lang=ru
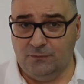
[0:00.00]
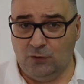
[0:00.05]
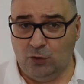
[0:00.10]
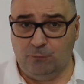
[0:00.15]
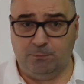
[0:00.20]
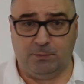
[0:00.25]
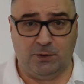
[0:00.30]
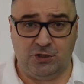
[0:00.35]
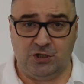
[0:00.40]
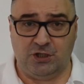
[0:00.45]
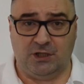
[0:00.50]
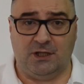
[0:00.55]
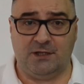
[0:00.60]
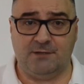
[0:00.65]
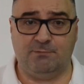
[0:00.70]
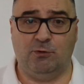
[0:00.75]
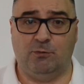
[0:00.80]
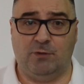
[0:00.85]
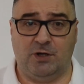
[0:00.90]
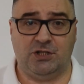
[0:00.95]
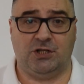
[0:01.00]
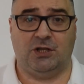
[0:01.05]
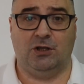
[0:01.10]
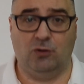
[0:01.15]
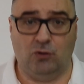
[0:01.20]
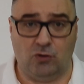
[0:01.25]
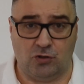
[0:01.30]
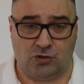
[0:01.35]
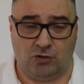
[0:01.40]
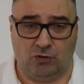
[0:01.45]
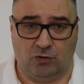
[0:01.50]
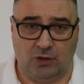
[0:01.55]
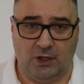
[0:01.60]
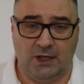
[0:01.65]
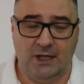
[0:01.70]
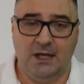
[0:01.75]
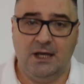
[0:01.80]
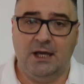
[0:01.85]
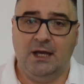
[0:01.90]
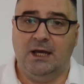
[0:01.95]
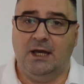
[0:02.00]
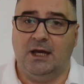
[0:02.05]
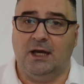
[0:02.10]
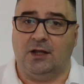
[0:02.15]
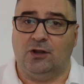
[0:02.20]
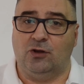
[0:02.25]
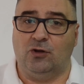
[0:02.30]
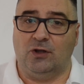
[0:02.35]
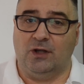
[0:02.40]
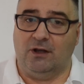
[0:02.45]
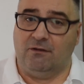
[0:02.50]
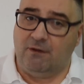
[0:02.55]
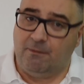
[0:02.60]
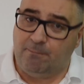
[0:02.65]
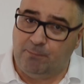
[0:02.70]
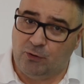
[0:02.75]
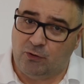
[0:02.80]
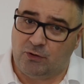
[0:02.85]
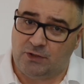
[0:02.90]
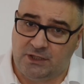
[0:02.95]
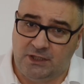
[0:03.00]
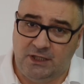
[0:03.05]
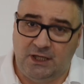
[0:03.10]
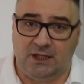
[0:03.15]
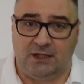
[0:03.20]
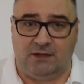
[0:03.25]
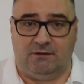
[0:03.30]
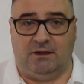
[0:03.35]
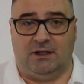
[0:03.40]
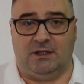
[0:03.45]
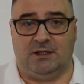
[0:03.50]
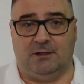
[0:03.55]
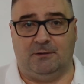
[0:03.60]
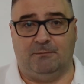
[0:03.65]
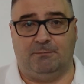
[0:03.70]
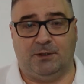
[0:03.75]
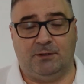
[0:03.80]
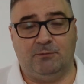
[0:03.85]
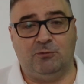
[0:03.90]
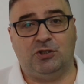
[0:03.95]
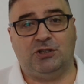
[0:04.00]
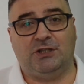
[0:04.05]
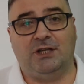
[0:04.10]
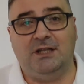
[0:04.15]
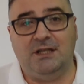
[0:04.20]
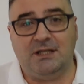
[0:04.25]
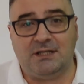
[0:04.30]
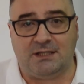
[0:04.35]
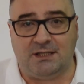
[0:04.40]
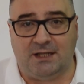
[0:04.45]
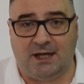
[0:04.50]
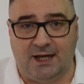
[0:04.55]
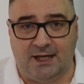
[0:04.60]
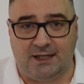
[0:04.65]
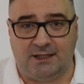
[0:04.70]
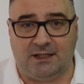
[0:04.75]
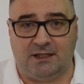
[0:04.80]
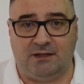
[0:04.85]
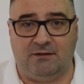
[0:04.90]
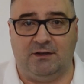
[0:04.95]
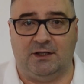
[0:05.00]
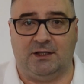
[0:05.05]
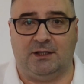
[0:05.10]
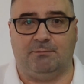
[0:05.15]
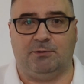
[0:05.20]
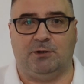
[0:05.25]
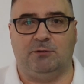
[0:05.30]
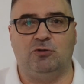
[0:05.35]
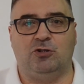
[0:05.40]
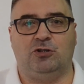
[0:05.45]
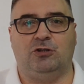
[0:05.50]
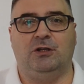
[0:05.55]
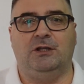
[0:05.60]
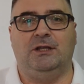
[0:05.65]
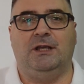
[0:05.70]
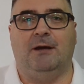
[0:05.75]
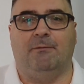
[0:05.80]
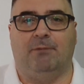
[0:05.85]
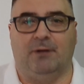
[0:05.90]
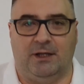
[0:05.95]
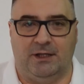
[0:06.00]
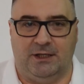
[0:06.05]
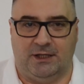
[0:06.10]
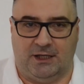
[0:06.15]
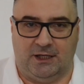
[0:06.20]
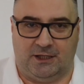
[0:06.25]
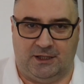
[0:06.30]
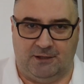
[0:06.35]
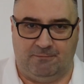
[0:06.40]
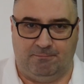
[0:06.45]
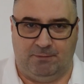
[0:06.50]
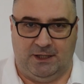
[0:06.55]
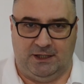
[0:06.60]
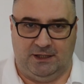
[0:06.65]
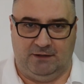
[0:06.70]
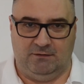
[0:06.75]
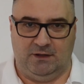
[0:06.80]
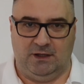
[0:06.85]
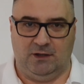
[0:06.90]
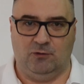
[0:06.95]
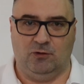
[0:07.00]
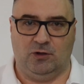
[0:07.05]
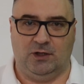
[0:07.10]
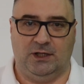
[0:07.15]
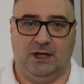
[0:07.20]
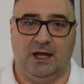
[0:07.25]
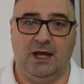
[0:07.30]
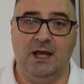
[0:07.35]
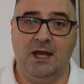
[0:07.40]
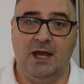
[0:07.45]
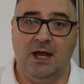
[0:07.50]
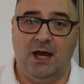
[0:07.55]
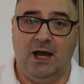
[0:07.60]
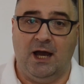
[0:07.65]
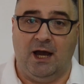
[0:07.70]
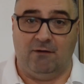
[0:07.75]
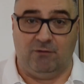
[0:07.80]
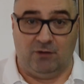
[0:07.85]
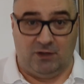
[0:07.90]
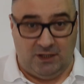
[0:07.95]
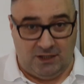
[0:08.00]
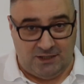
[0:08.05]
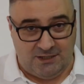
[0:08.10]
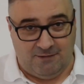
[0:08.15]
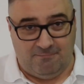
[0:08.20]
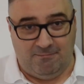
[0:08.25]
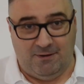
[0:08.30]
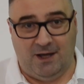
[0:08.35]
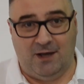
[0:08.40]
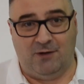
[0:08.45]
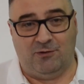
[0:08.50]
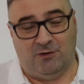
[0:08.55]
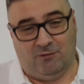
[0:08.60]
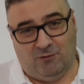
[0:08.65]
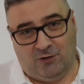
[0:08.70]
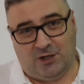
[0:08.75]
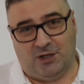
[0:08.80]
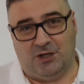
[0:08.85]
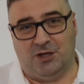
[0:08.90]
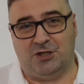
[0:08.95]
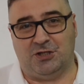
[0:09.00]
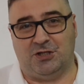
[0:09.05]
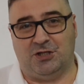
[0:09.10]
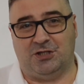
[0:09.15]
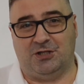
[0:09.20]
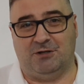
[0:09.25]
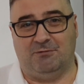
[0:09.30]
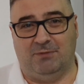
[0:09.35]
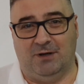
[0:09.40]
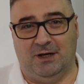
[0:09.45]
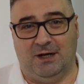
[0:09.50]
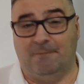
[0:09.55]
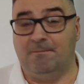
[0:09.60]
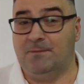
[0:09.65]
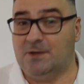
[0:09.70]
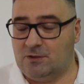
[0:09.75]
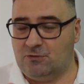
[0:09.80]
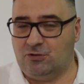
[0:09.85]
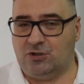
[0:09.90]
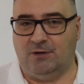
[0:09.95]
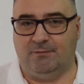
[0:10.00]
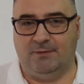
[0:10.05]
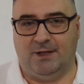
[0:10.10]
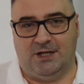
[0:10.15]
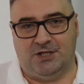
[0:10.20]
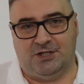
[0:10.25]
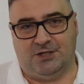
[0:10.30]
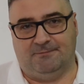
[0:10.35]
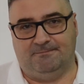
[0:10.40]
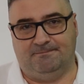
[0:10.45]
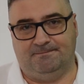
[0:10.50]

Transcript: Он прочитал с бумажки лозунг но на вопрос не ответил, потому что не знает ответа, потому что не было никаких планов для города. А вот для себя у него, конечно же, были. Слушаем дальше.